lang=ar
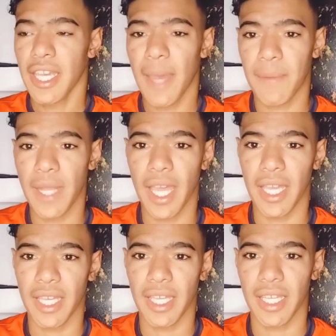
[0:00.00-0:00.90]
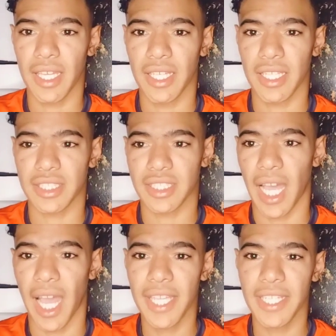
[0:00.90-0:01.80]
ابناء آه،
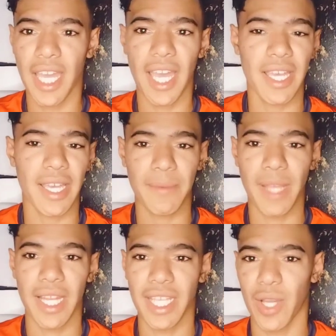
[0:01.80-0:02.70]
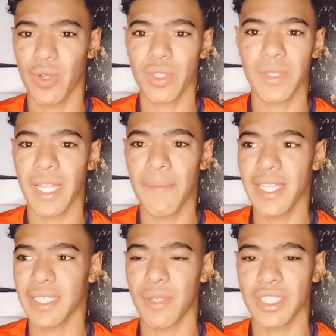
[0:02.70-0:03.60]
الصهاينه ابناء اليهود الى
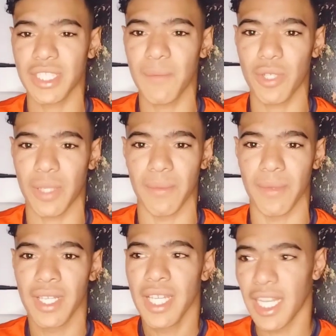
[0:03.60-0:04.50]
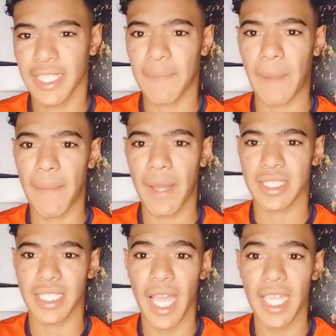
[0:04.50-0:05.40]
ماذا واش نسموكم اللي طبع مع
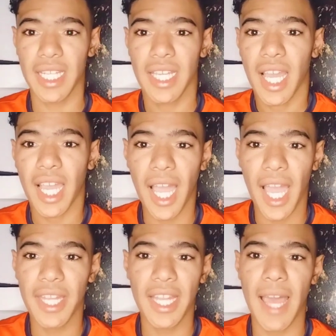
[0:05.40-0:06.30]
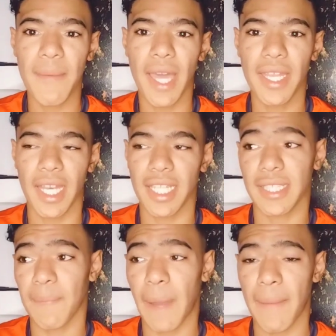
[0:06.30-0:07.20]
اسرائيل خان الامانه اللي
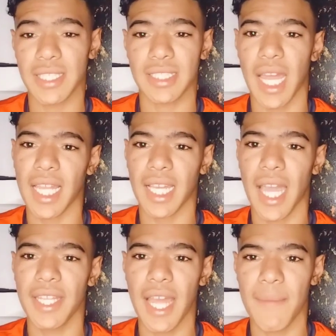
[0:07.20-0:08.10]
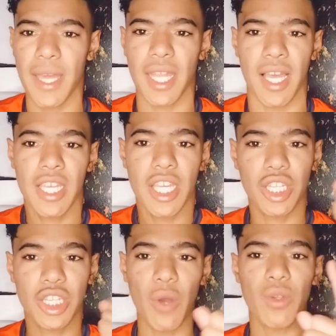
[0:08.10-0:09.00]
طبع مع اسرائيل خان الامانه
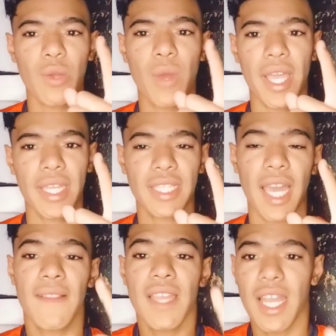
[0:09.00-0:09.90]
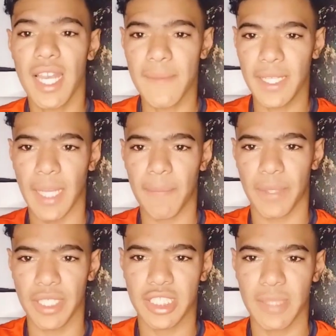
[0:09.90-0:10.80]
الدوله الوحيده اللي ما
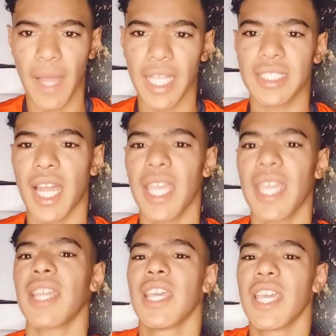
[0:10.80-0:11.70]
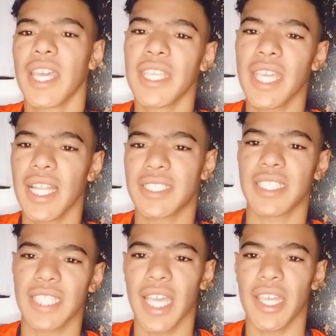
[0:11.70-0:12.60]
طبعتش مع اسرائيل هي
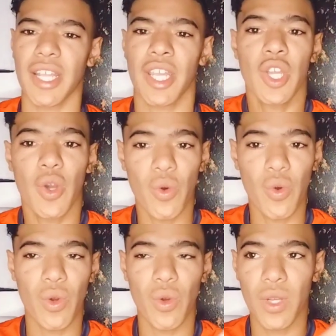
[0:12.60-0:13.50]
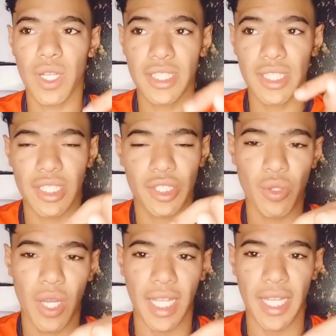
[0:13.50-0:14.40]
الجزائر
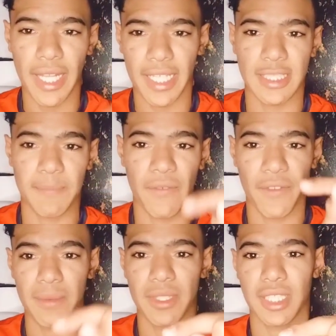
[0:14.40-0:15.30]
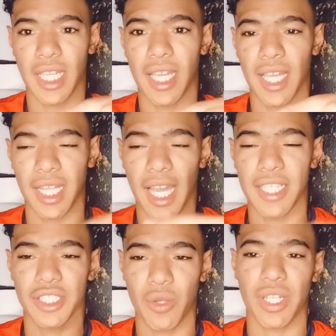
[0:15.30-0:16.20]
والشهداء اللي راك تسبي فيهم انت
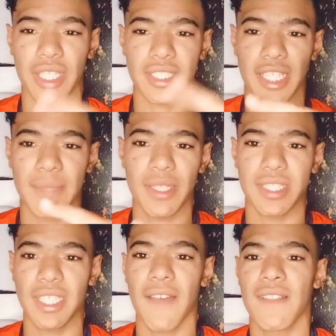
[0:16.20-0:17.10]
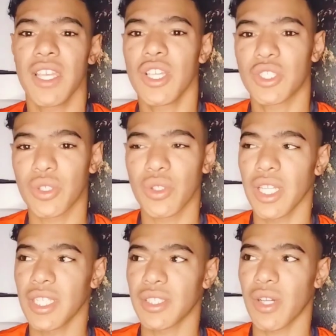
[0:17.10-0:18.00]
الخانزه والرخيصه كيما انت
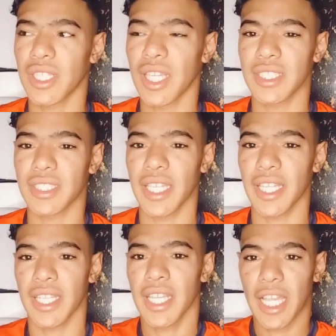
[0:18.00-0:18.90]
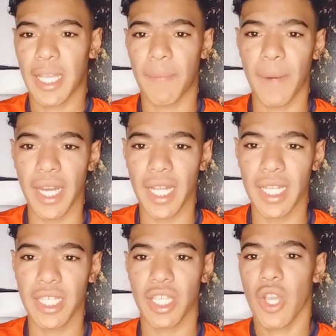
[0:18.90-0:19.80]
الشهداء الجزائريين كبار
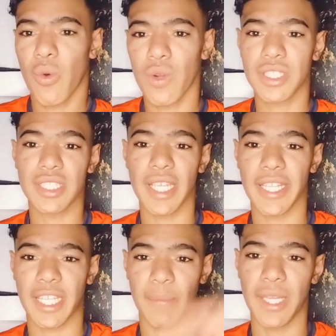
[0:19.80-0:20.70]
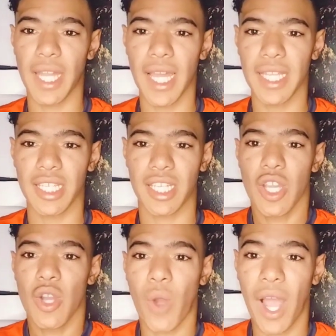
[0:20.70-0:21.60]
عليك والجزائر كبيره عليك
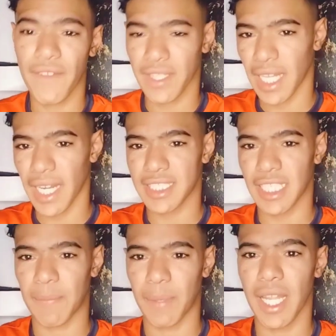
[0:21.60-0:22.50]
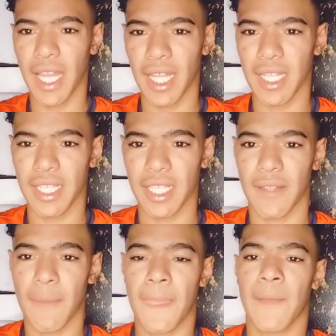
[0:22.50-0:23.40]
وحافظ دراجي كبيره عليك
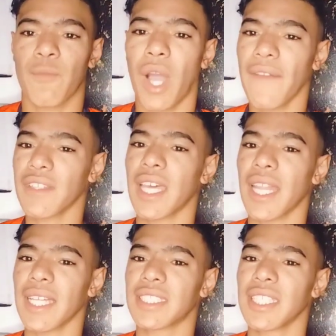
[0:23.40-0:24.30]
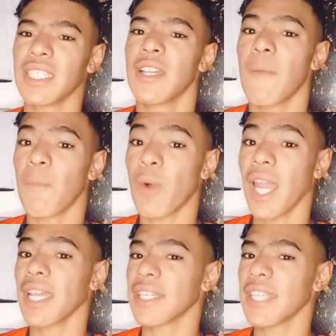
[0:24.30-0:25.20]
وحافظ الدراجي
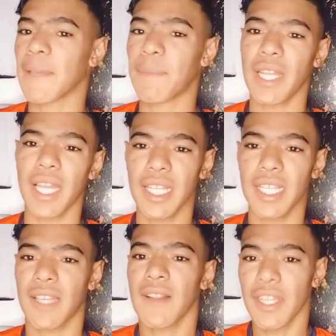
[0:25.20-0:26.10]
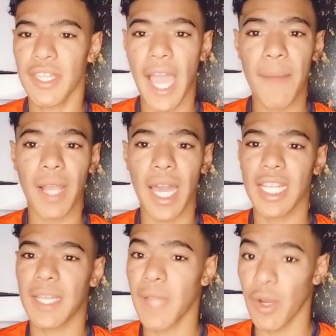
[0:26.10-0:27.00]
معلقنا كبير عليك نعم قال
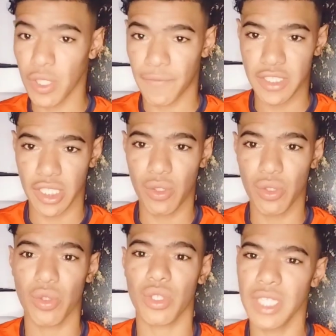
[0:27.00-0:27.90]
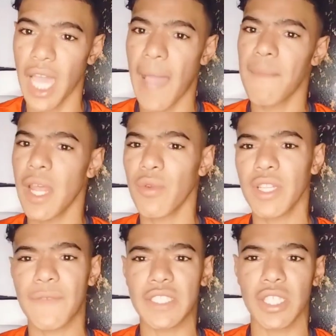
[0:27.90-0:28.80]
لكم لا نريد فتح الحدود نعم لا
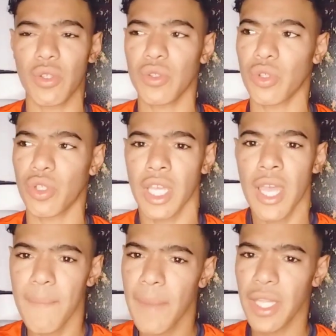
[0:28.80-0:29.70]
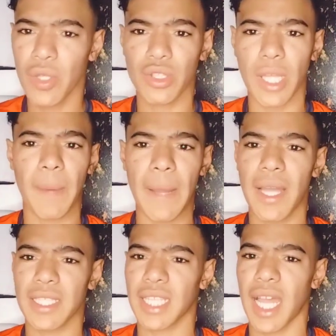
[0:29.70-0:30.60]
نريد فتح الحدود من يطبع
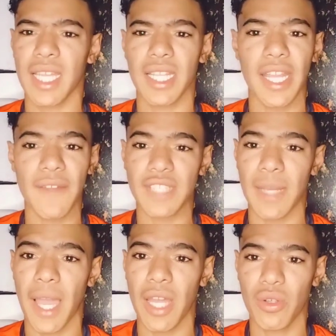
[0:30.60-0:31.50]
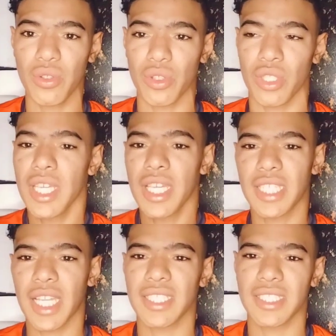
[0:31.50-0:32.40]
مع اسرائيل لا نفتح مع الحدود
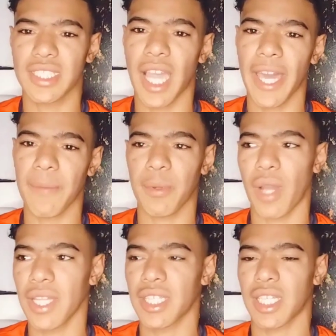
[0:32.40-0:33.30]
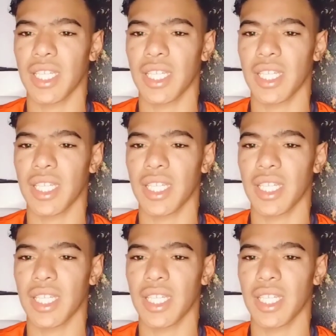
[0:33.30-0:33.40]
اذا كنت انت عربي وعندك